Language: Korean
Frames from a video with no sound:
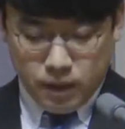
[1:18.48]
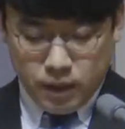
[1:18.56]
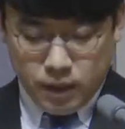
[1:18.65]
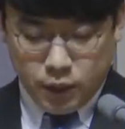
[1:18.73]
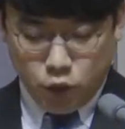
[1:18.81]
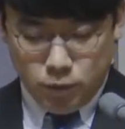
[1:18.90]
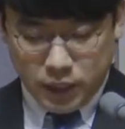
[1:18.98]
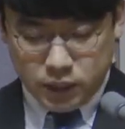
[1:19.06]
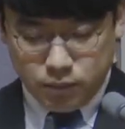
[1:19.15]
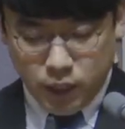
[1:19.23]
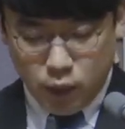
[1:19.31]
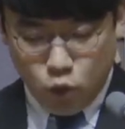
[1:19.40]
그리고
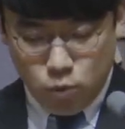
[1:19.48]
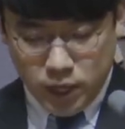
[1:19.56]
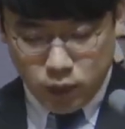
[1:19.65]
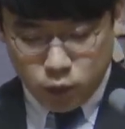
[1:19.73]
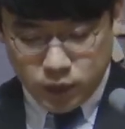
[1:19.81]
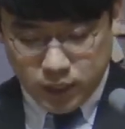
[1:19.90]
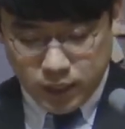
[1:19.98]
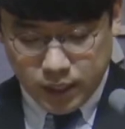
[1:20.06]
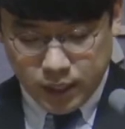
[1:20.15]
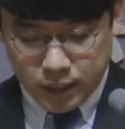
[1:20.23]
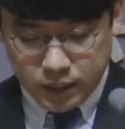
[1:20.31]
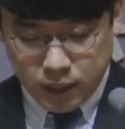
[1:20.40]
마침내 로마에
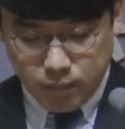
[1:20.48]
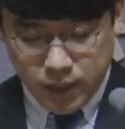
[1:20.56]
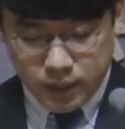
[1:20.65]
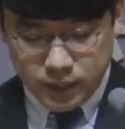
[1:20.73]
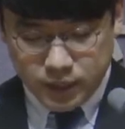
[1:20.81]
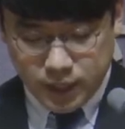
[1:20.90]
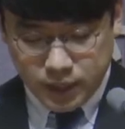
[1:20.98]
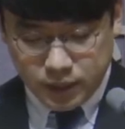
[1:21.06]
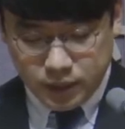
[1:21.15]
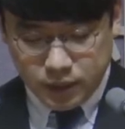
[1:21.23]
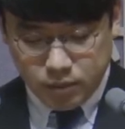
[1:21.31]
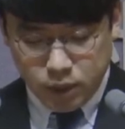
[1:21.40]
도착해 재판을
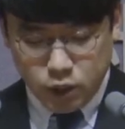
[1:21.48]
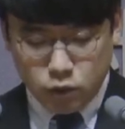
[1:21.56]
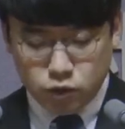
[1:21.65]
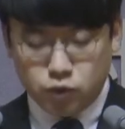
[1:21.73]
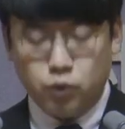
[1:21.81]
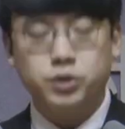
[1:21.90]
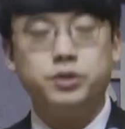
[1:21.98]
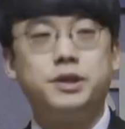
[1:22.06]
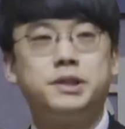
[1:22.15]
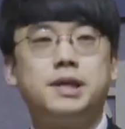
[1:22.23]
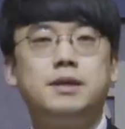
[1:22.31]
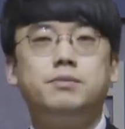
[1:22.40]
기다리는
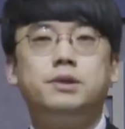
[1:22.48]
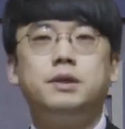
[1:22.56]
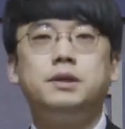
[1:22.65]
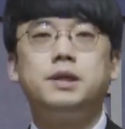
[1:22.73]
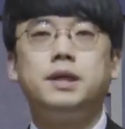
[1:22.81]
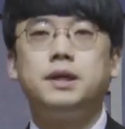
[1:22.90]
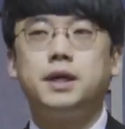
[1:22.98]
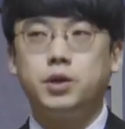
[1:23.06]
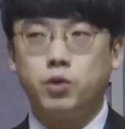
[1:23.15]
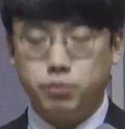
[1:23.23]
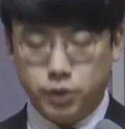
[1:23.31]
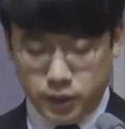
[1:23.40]
미결수로서의 삶을 살아가게
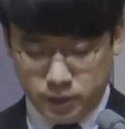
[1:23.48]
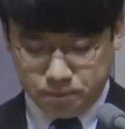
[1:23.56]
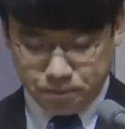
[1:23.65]
됩니다.